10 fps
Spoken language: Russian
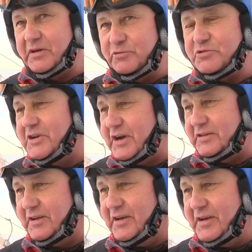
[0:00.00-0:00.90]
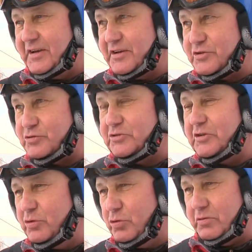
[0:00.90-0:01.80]
нужно как-то
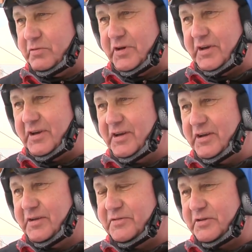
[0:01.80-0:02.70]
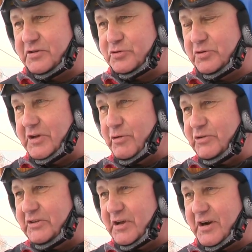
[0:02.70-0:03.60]
что-то новое, что-то,
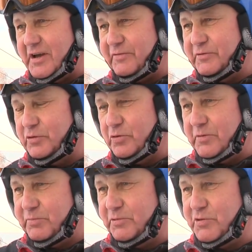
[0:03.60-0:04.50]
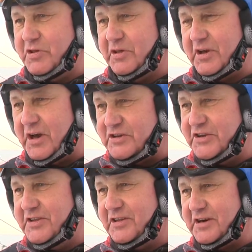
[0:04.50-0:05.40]
какой-то драйв новый получить.
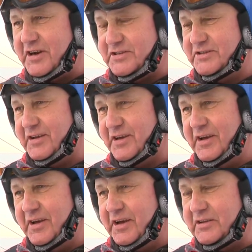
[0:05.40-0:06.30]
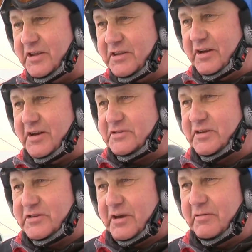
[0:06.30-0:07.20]
Каждый день разное. Это
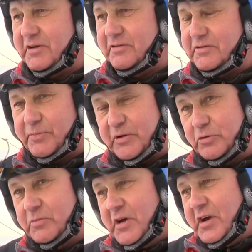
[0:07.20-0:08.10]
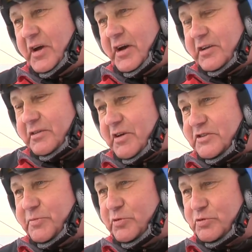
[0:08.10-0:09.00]
интересно, это захватывает. А потом
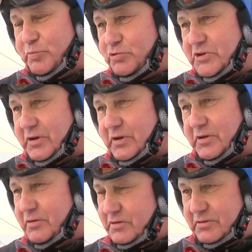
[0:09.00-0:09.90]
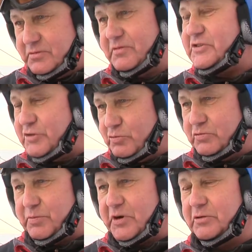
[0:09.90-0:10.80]
20 минут спуска, 20 э,
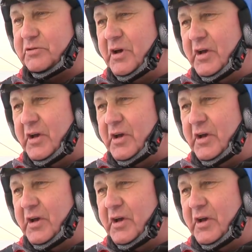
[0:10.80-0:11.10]
секунд, пардон,